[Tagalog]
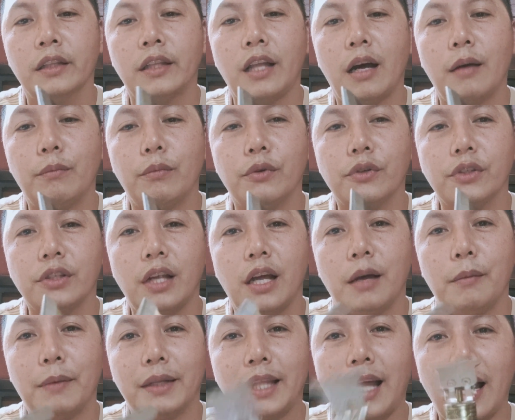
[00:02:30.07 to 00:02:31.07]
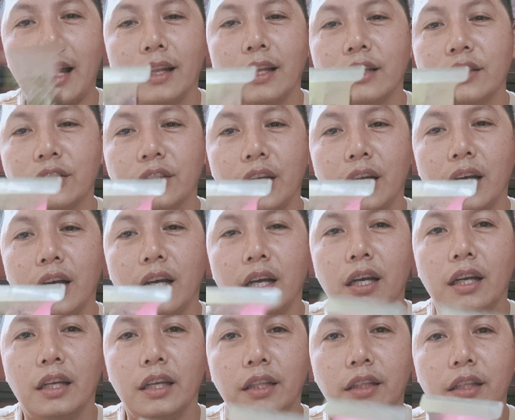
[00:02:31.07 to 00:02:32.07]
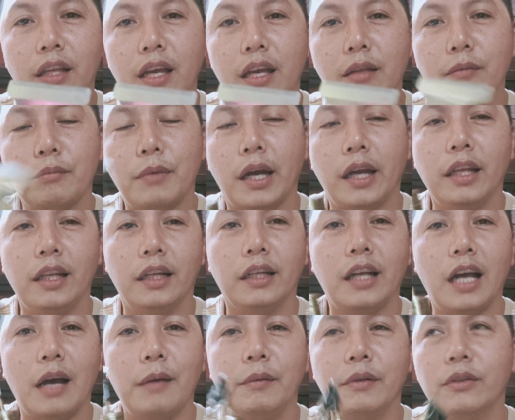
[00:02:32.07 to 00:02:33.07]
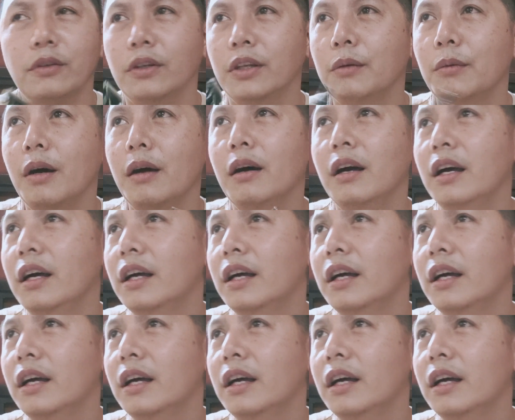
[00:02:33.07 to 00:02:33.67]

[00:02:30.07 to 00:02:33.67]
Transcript: tapos uh, matalas siya and then pang ilang gamit ko na ba?